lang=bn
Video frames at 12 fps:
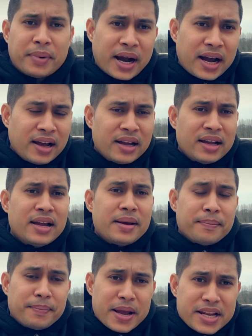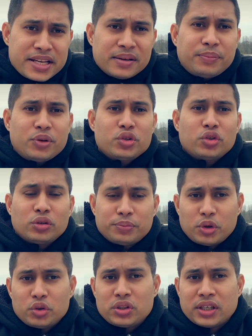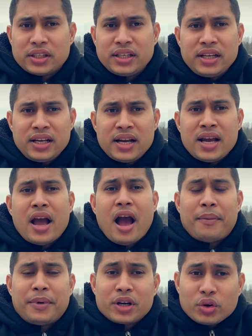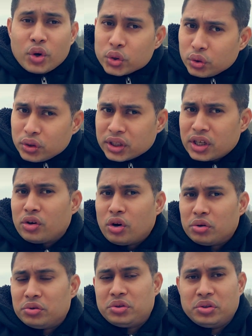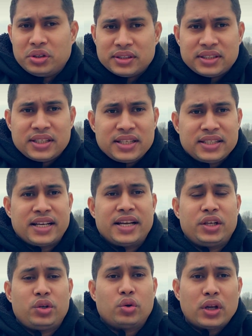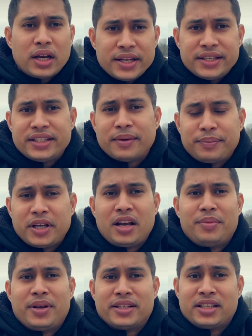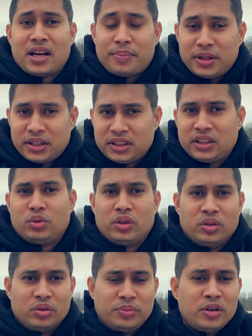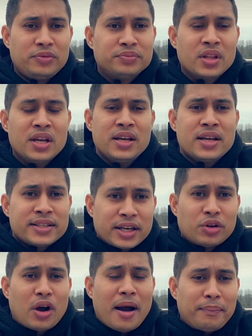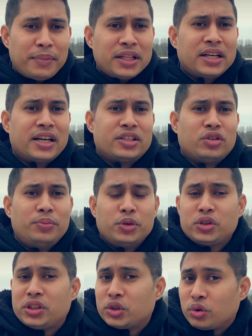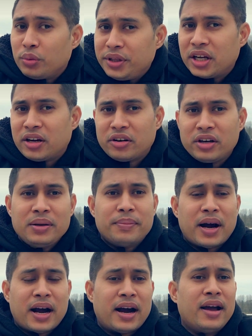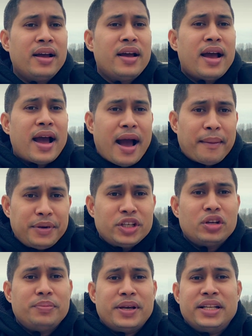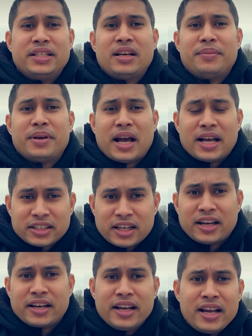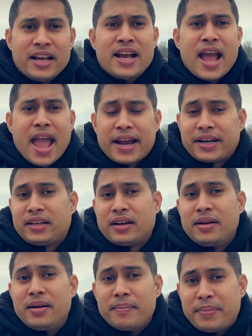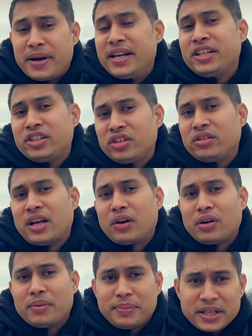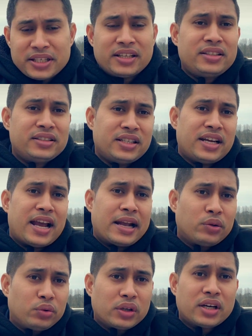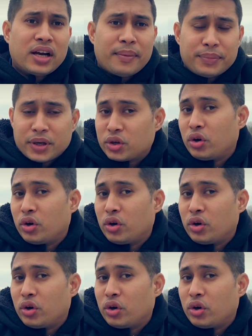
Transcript: বা বেলজিয়াম পর্যন্ত পৌঁছাতে আমার কত টাকা খরচ হয়েছে সেই টোটাল হিসাবটাই আমি আজকে আপনাদের সাথে তুলে ধরবো যেন আপনাদের কাছেও বুঝতে সুবিধা হয় বা আপনি যেন বেলজিয়ামে আসার আগে একটা প্রেডিকশন ধারণা পেয়ে যান যে এত টাকা আপনার